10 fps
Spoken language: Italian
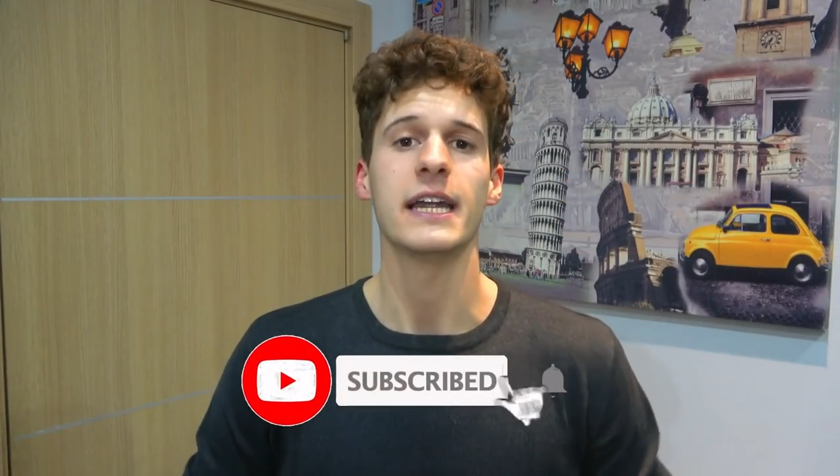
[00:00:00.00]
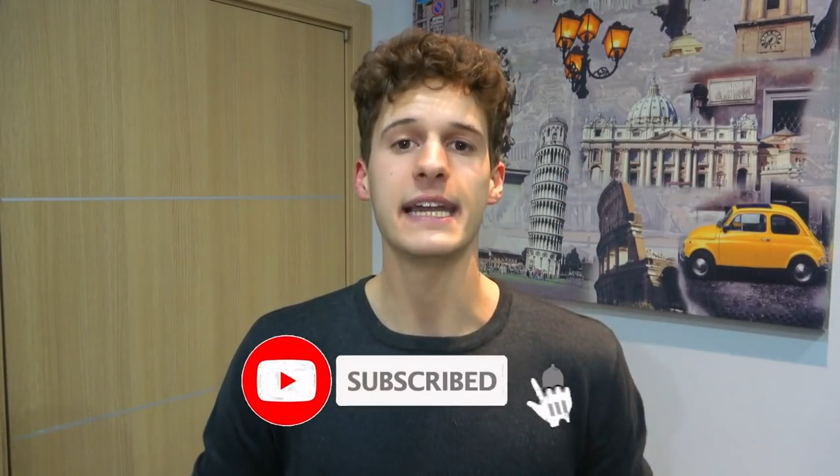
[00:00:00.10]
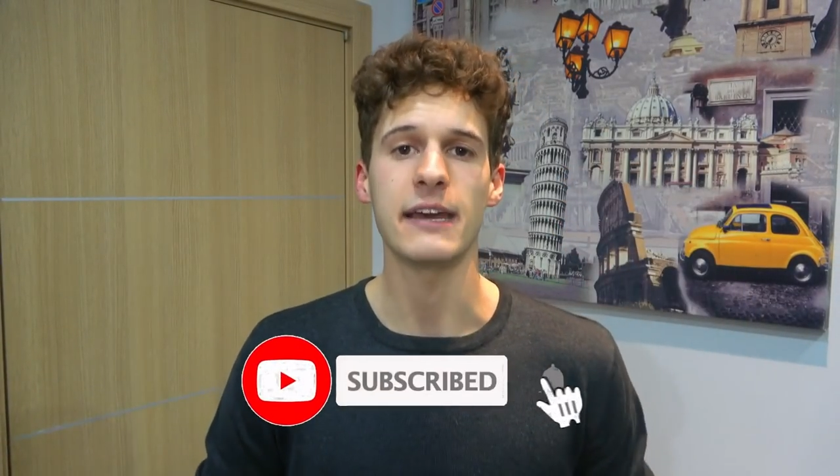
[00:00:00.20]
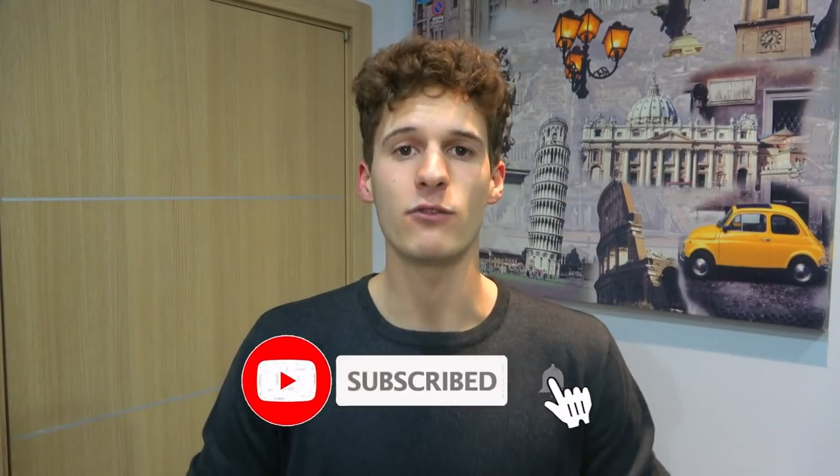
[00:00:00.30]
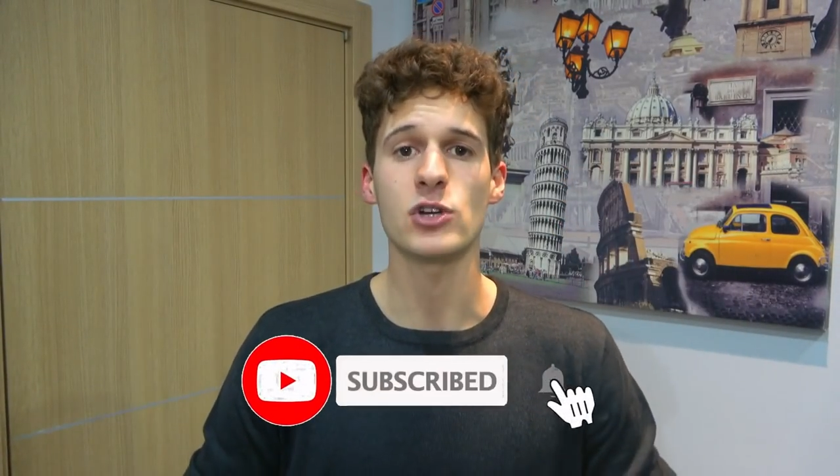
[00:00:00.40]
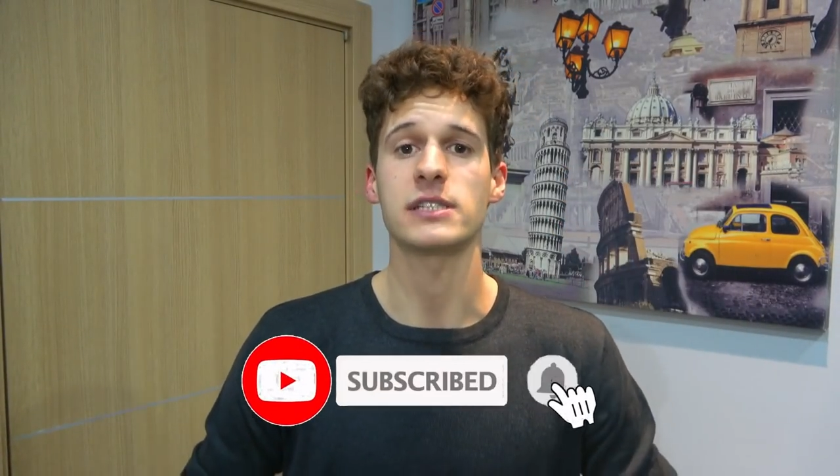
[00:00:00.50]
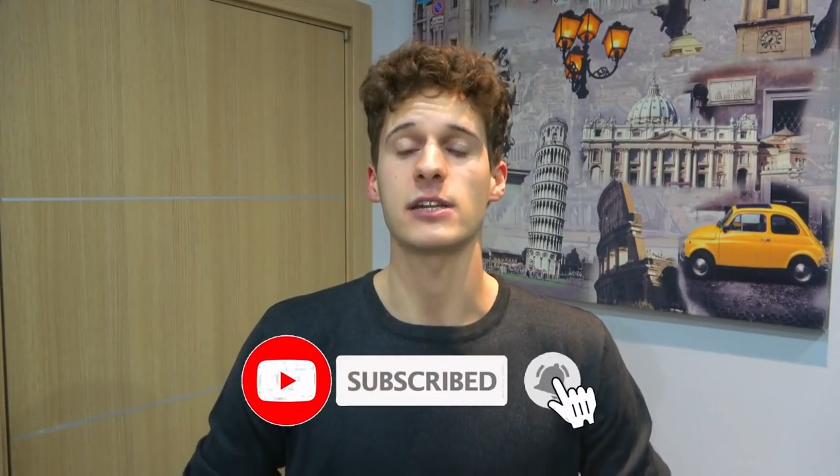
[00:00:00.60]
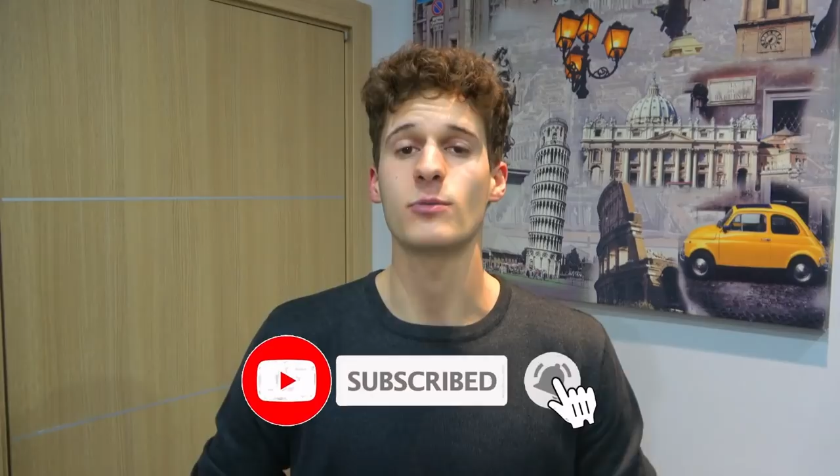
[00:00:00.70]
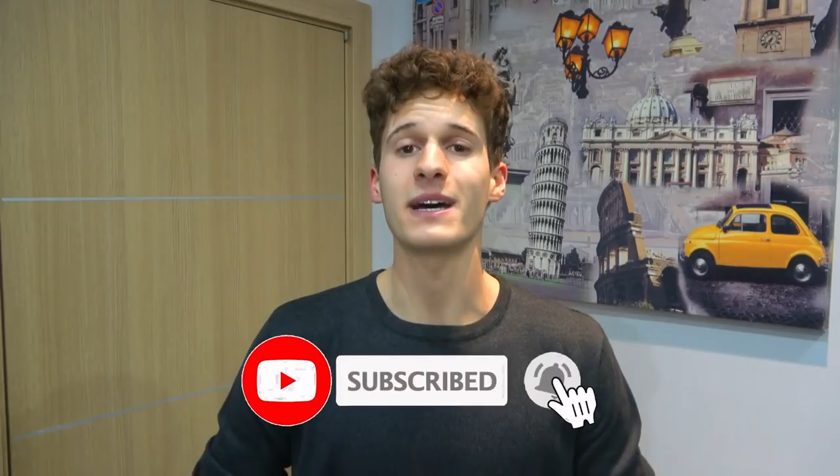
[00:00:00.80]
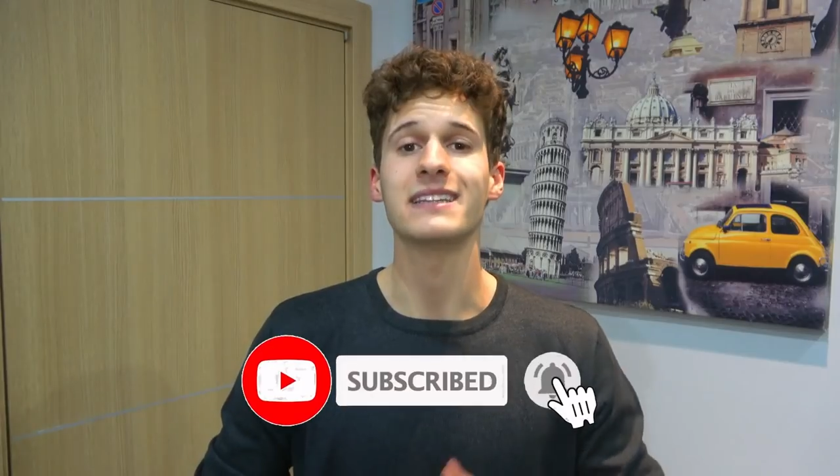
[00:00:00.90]
le vostre
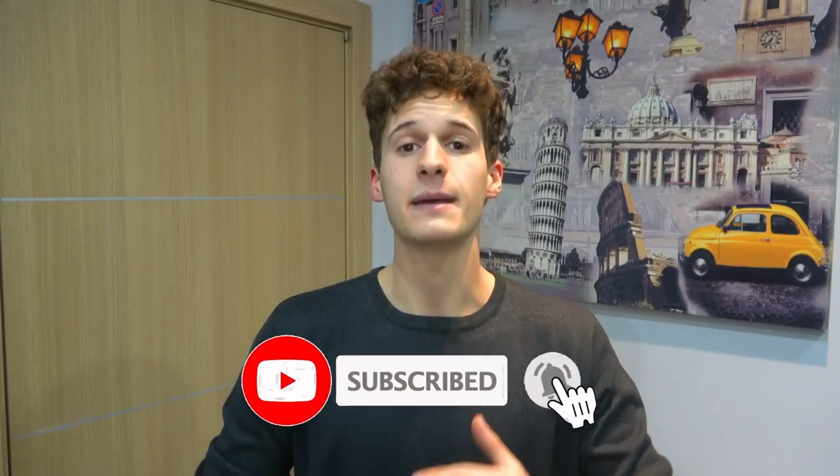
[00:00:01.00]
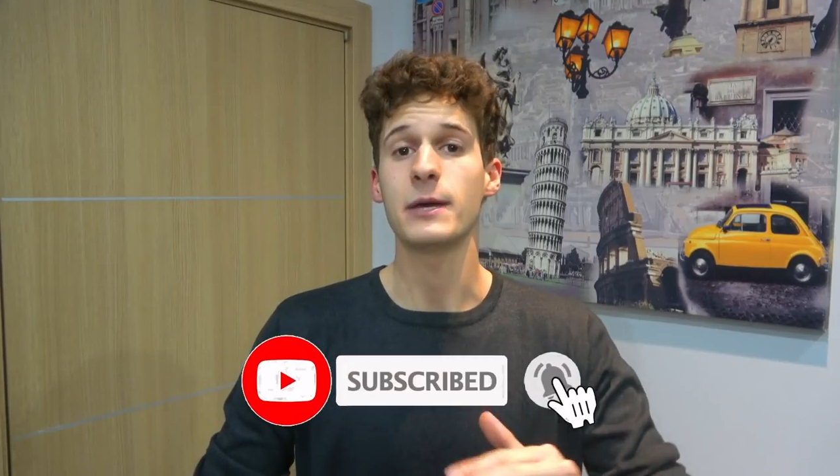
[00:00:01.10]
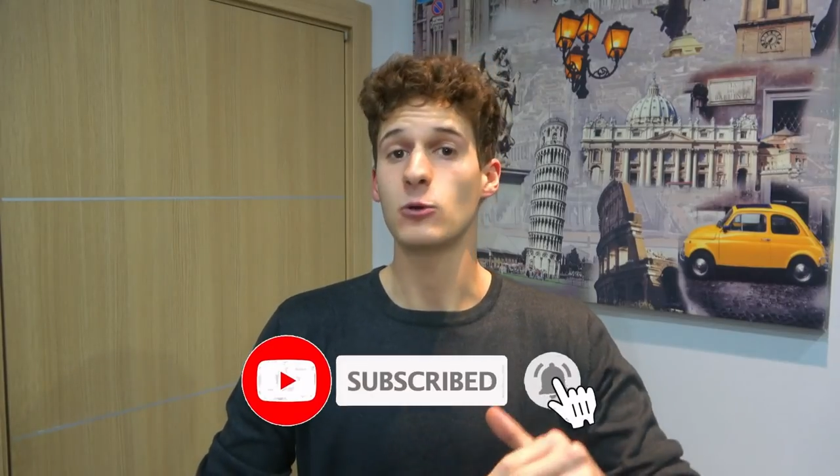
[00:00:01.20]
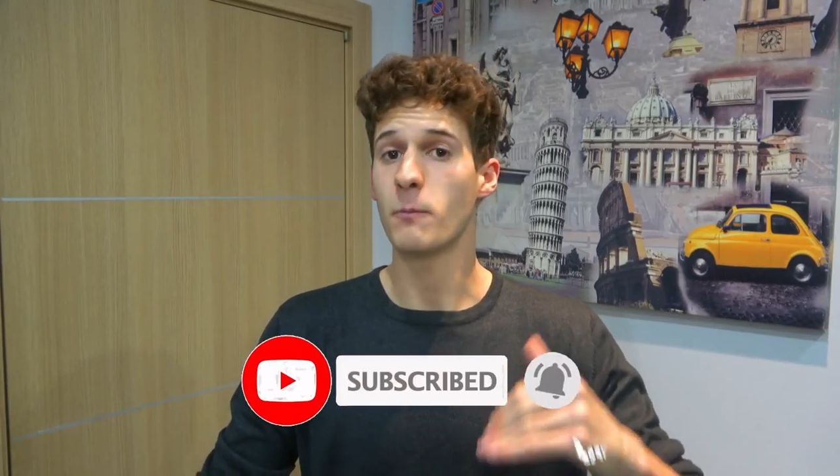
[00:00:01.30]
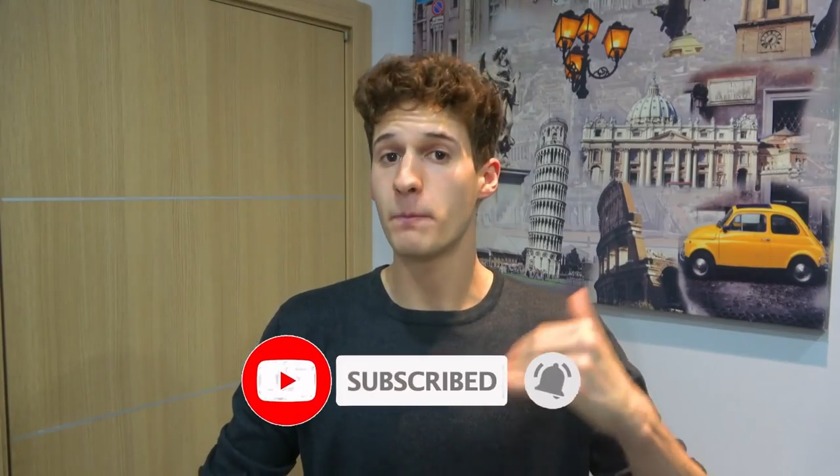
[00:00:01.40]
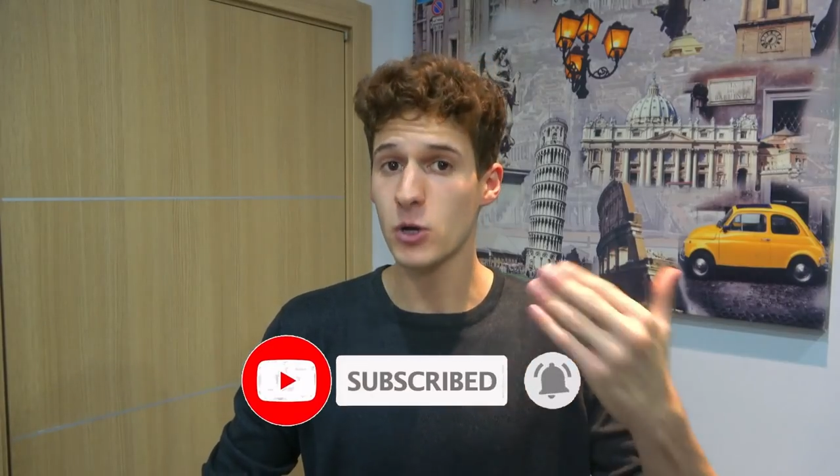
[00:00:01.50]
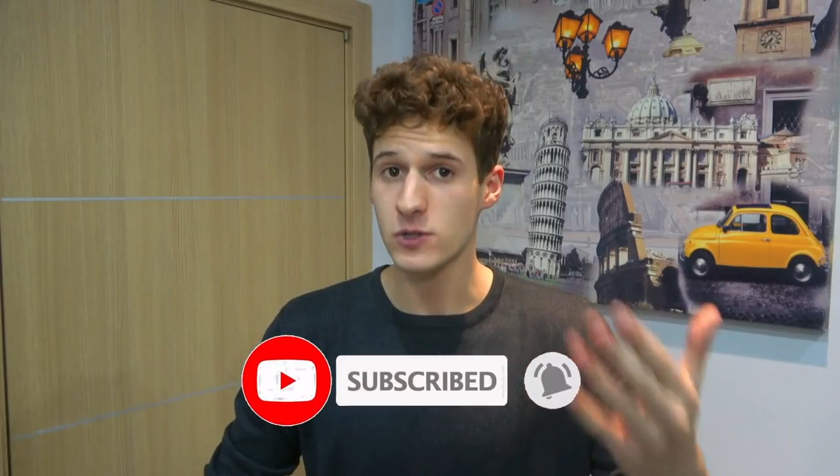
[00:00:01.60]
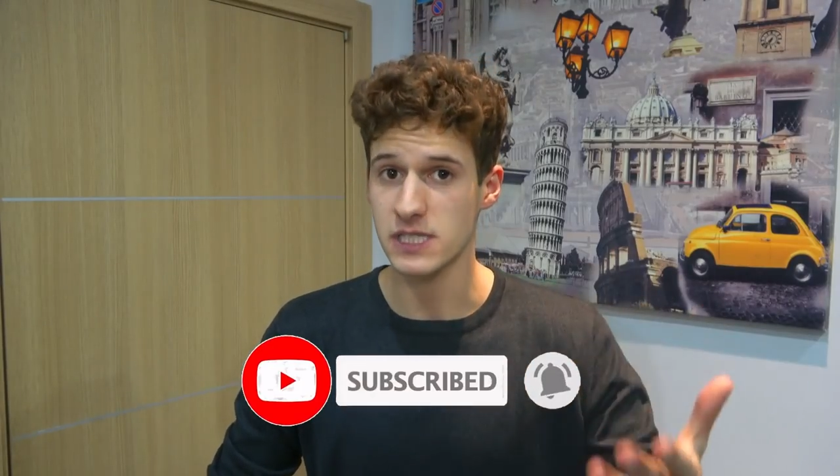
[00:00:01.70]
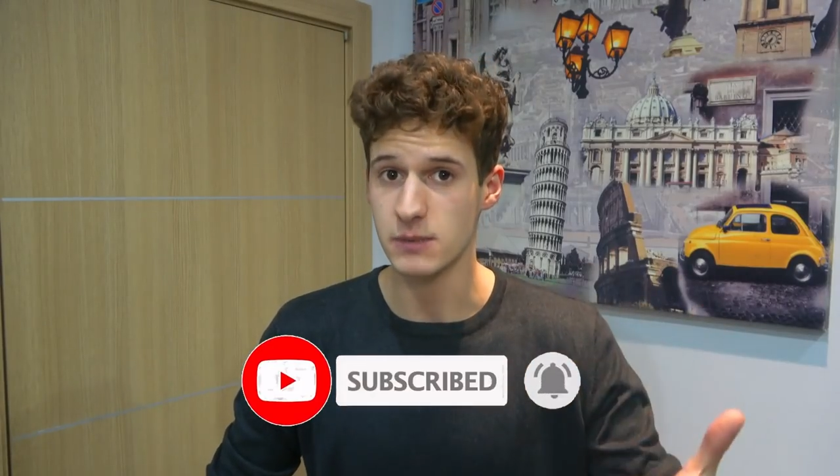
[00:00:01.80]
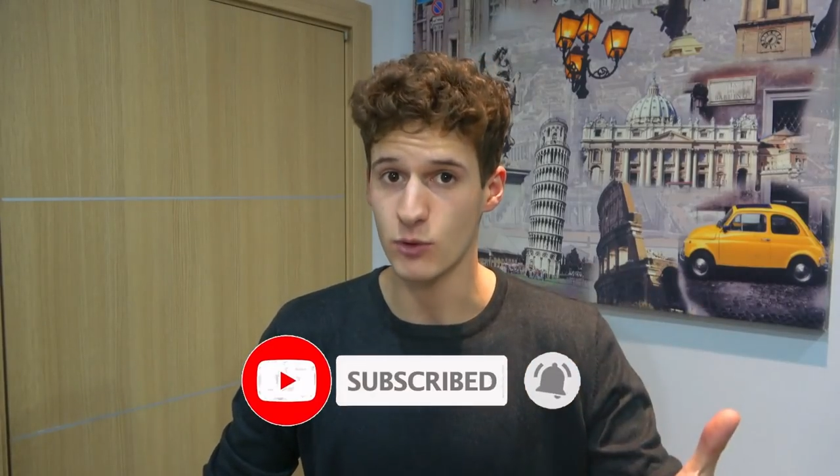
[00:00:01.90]
domande per un
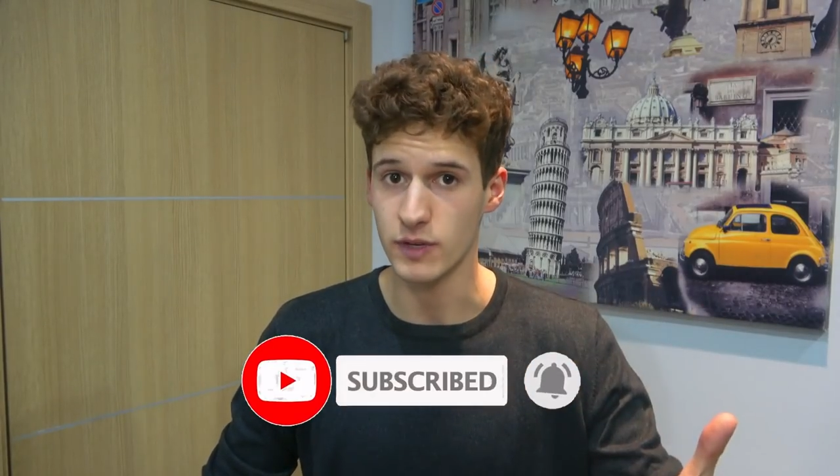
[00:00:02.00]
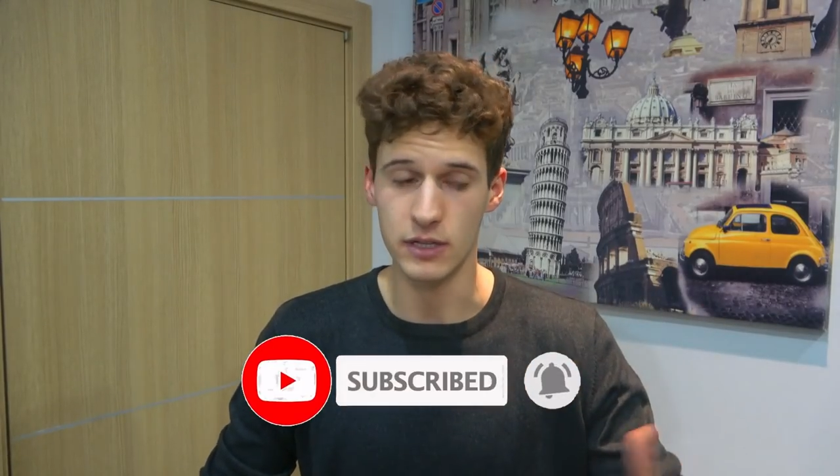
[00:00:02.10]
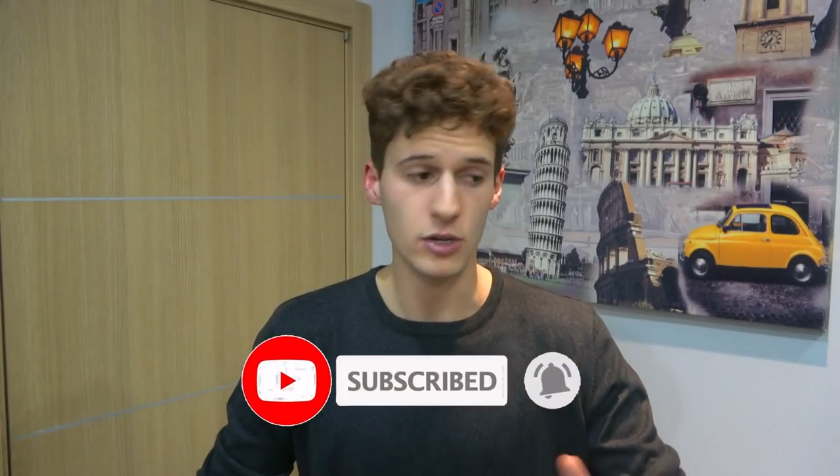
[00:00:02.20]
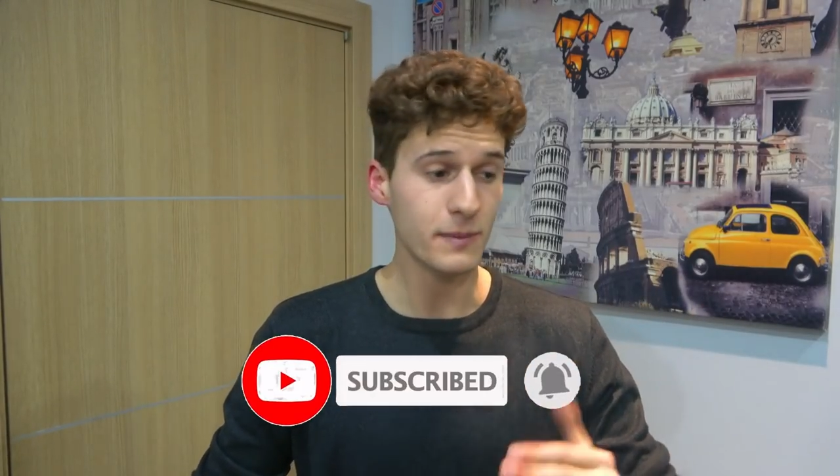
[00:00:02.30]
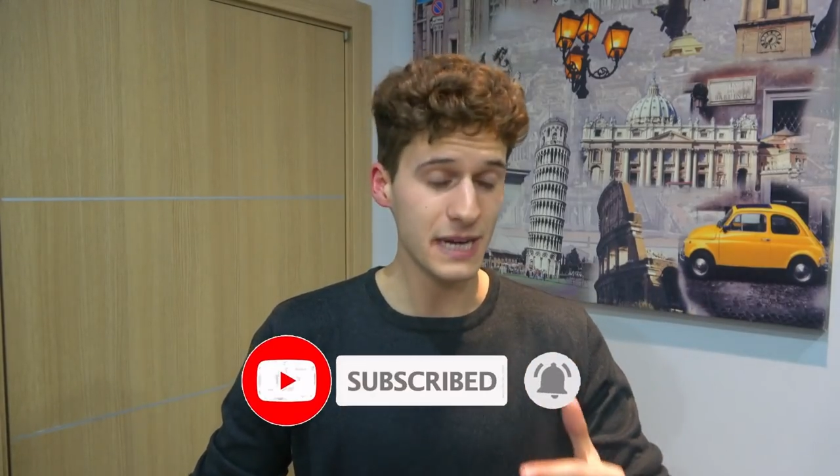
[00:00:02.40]
prossimo video,